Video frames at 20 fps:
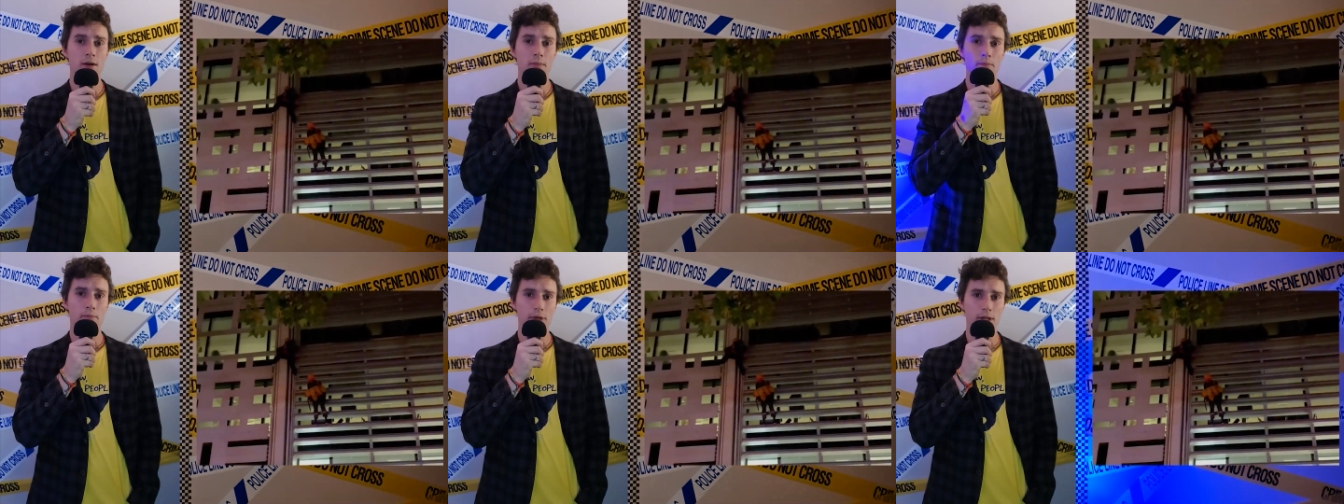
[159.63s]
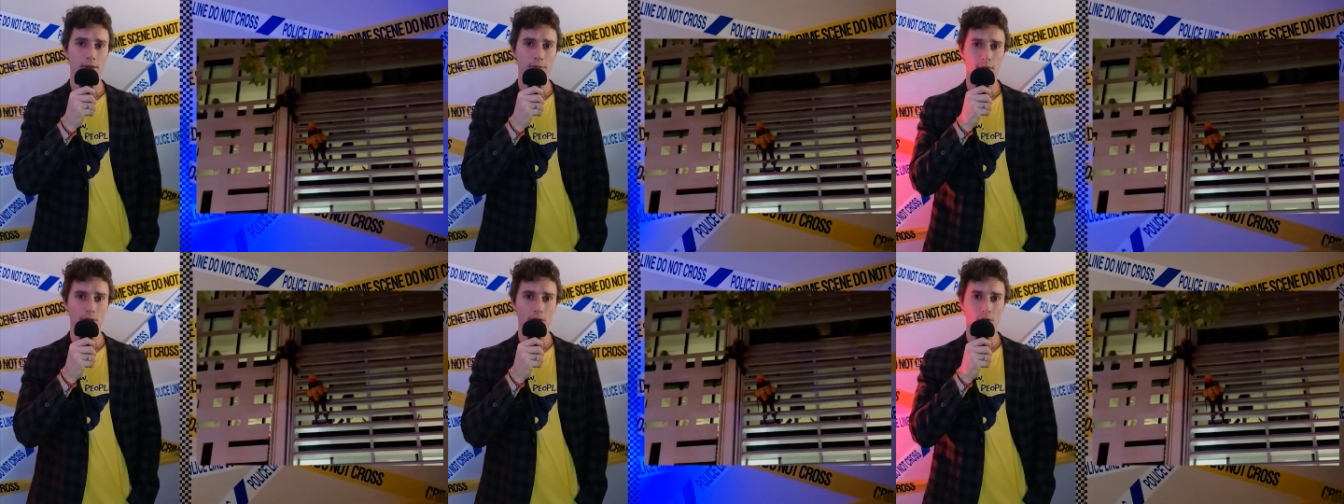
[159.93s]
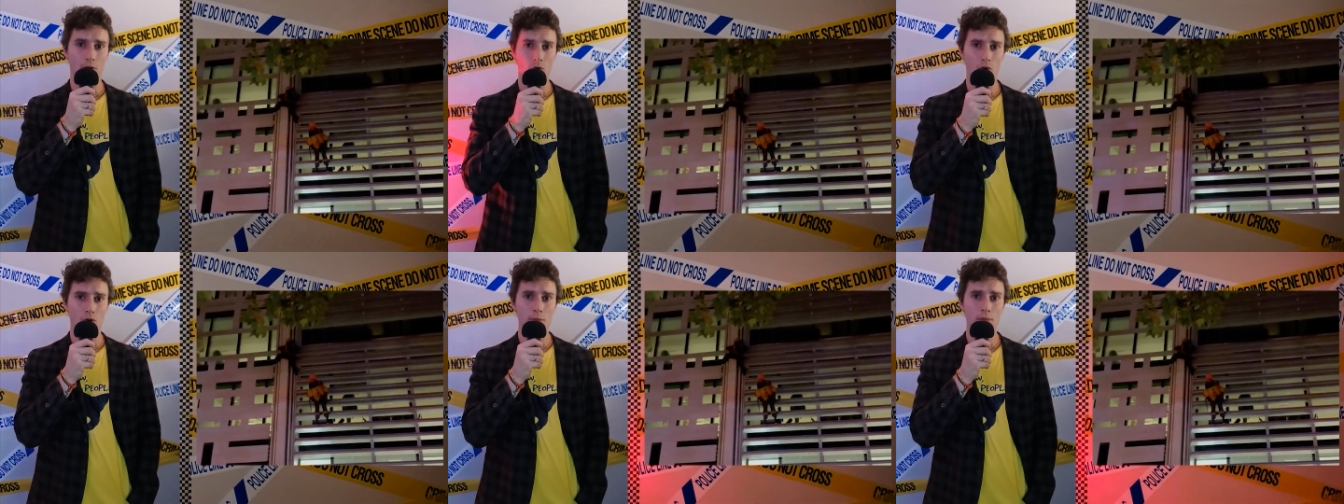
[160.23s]

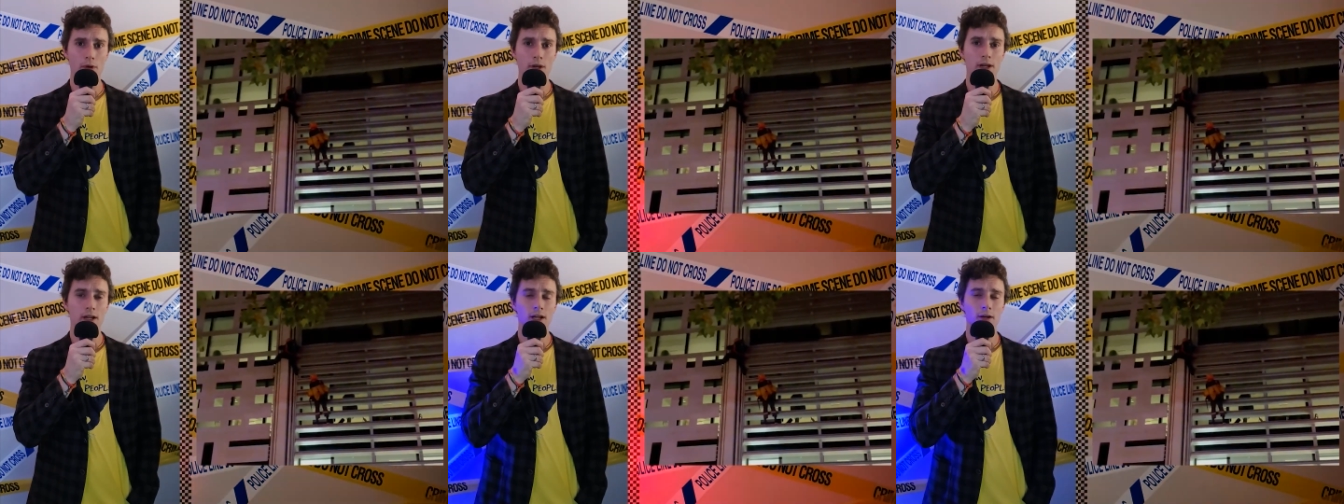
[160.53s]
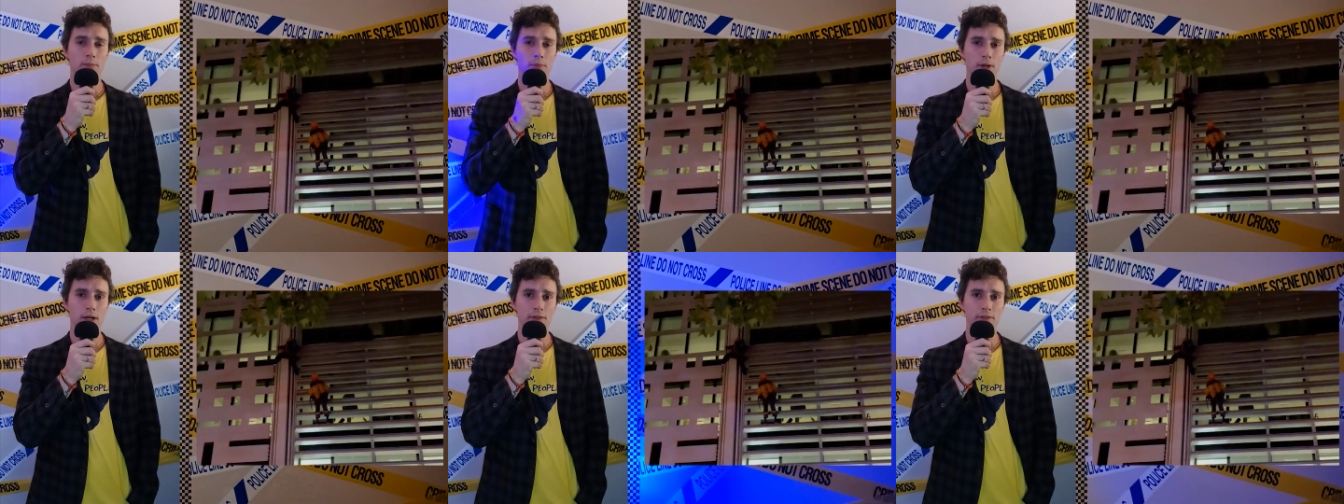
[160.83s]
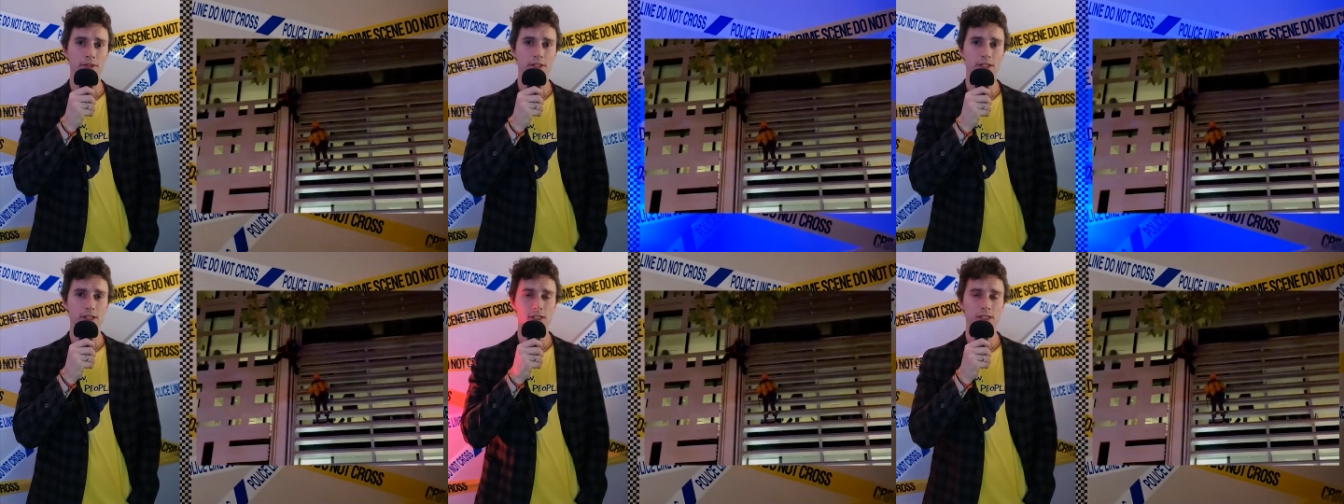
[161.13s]
прямиком к
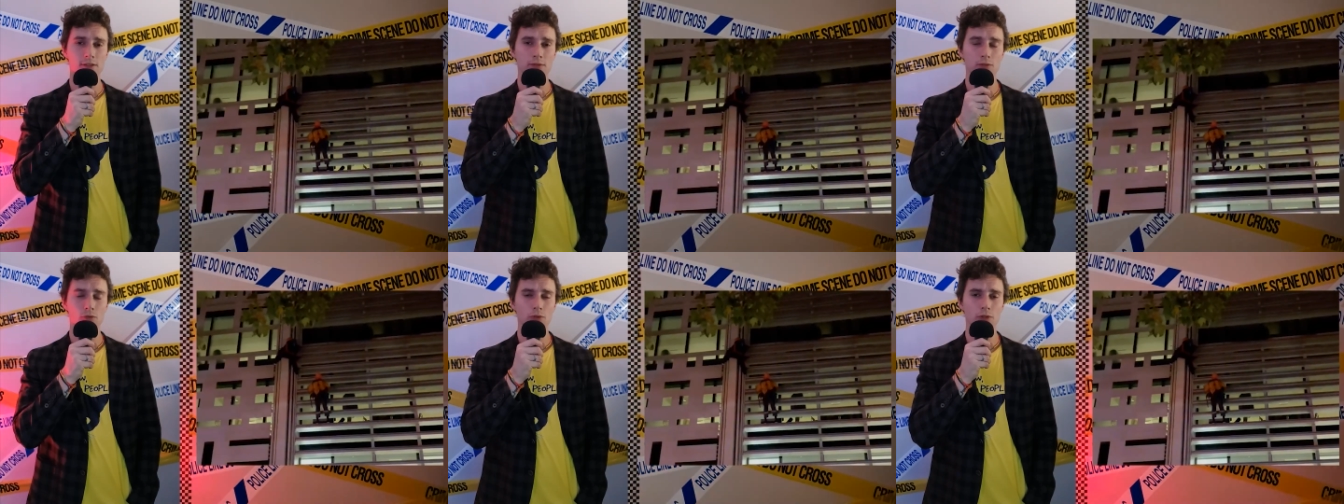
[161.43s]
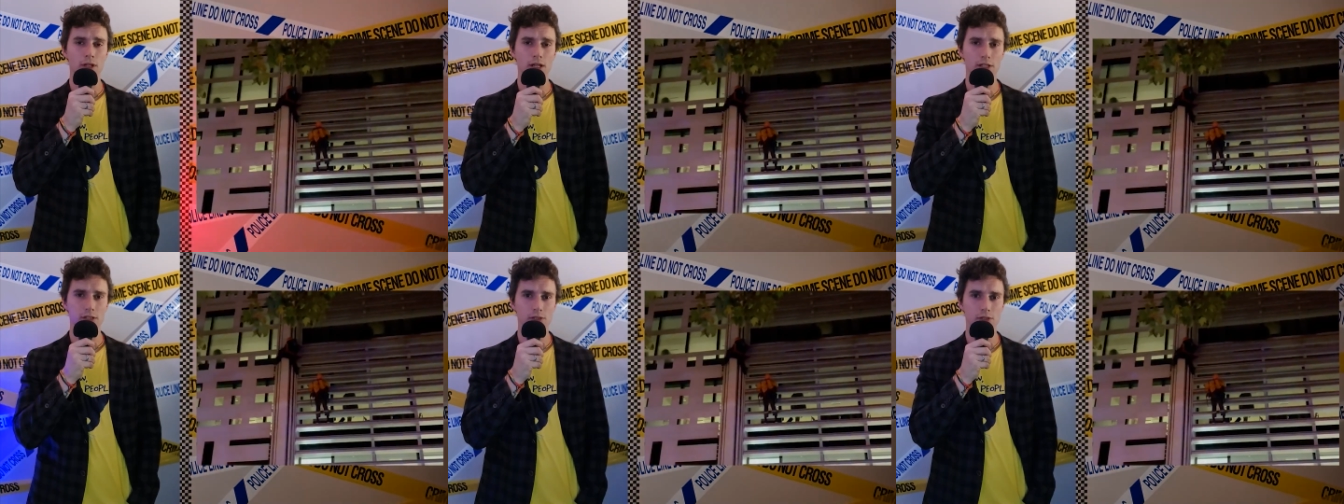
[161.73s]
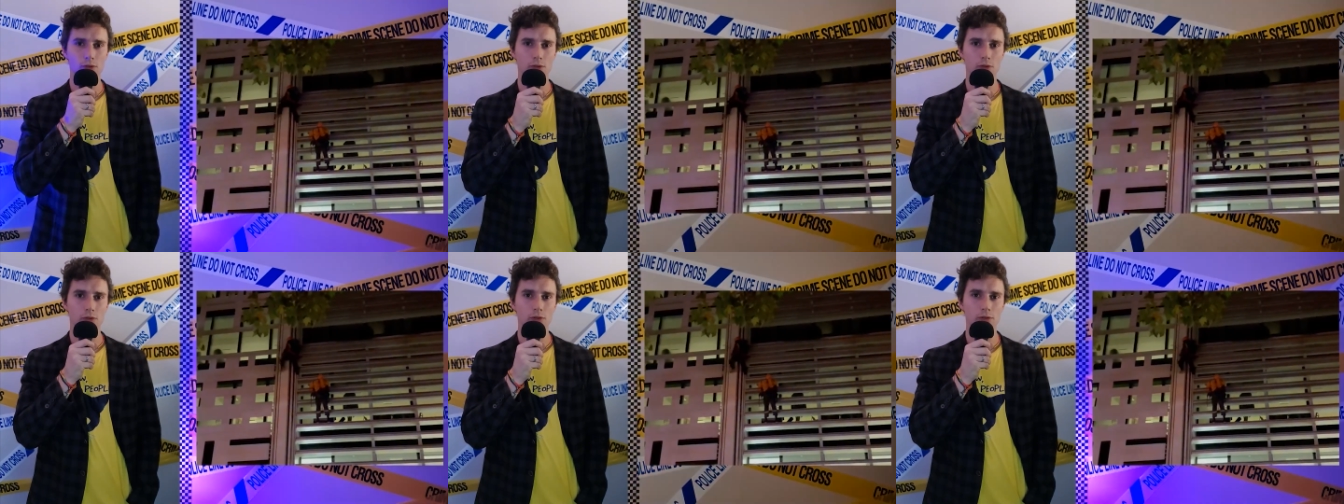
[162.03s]
правительству на
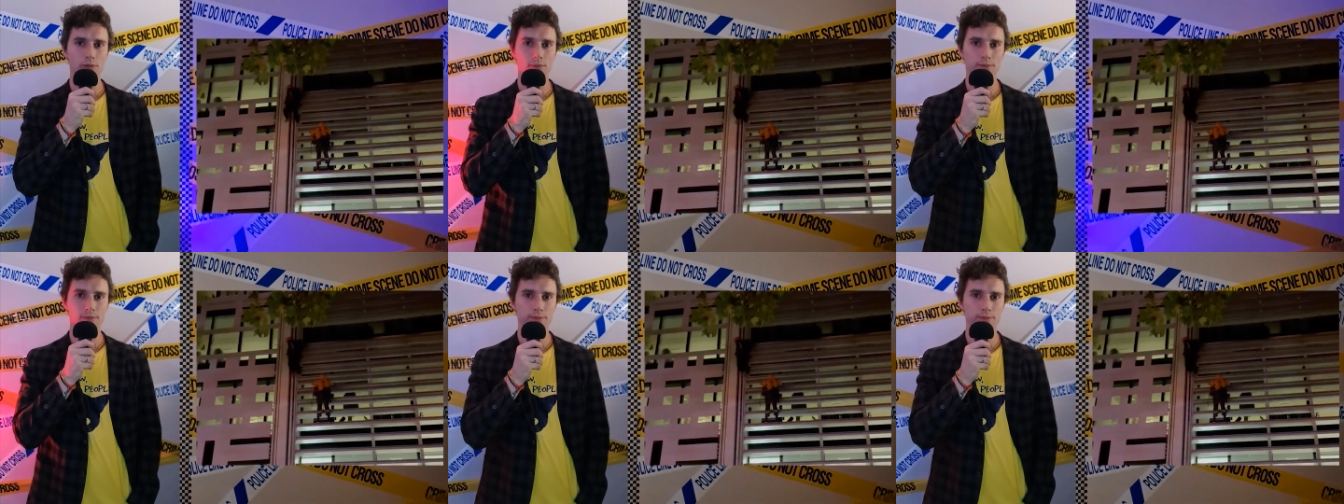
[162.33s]
стол